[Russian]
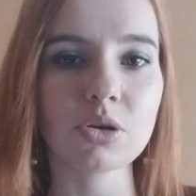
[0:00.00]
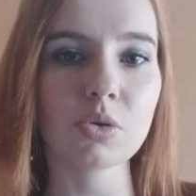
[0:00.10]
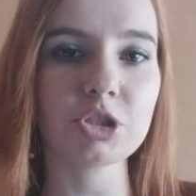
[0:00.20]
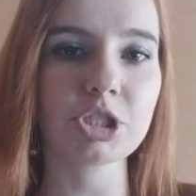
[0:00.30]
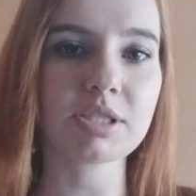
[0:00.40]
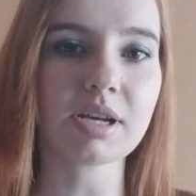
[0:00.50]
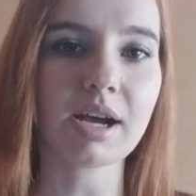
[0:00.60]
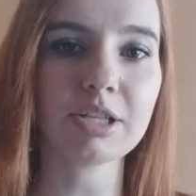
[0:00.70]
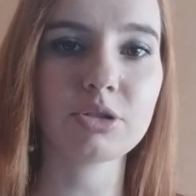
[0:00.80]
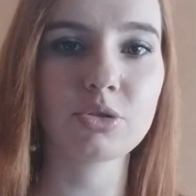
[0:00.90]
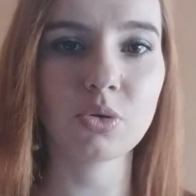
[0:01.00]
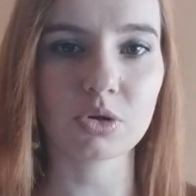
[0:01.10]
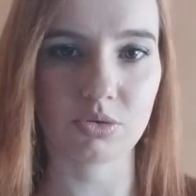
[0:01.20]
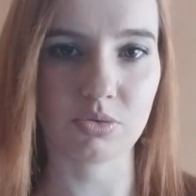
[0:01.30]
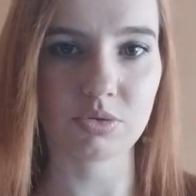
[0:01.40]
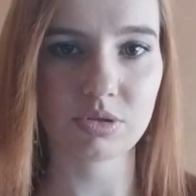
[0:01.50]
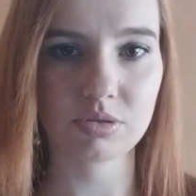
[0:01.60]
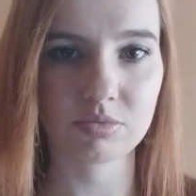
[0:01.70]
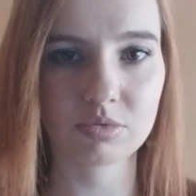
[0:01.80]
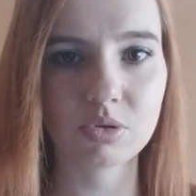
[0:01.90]
ее хочется отдернуть.
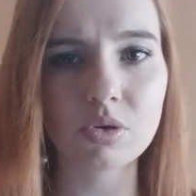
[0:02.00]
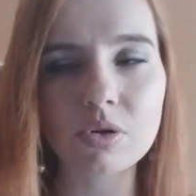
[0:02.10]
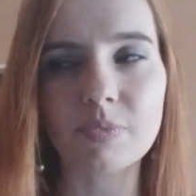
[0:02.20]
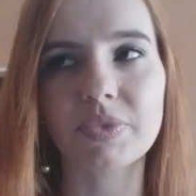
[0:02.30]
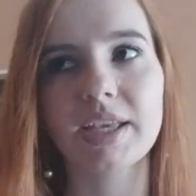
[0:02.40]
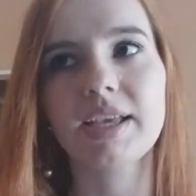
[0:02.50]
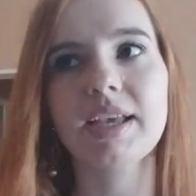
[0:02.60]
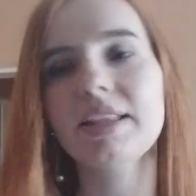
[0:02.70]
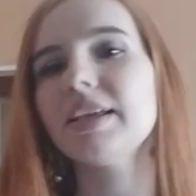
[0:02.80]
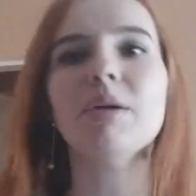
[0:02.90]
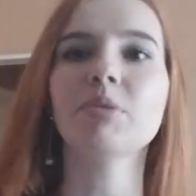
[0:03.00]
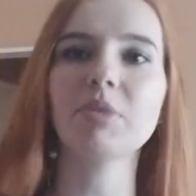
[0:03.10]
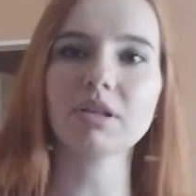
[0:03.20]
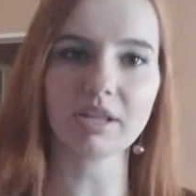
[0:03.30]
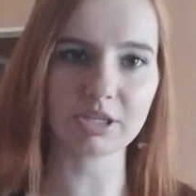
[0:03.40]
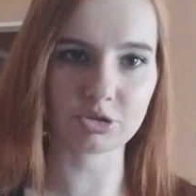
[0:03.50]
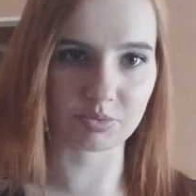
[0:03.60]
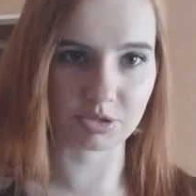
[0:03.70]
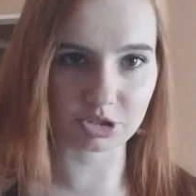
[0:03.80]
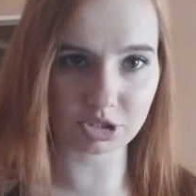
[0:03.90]
Но это я бы могла еще
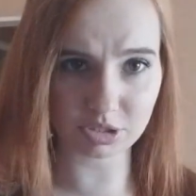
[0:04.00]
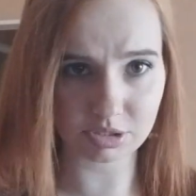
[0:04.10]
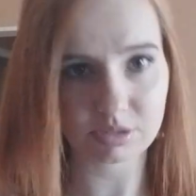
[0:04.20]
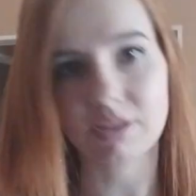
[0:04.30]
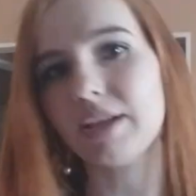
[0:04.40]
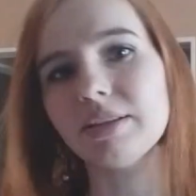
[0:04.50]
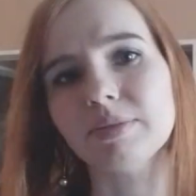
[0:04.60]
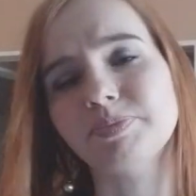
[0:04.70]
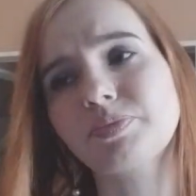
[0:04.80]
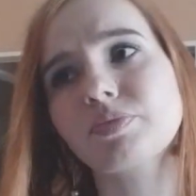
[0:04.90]
пережить, ладно.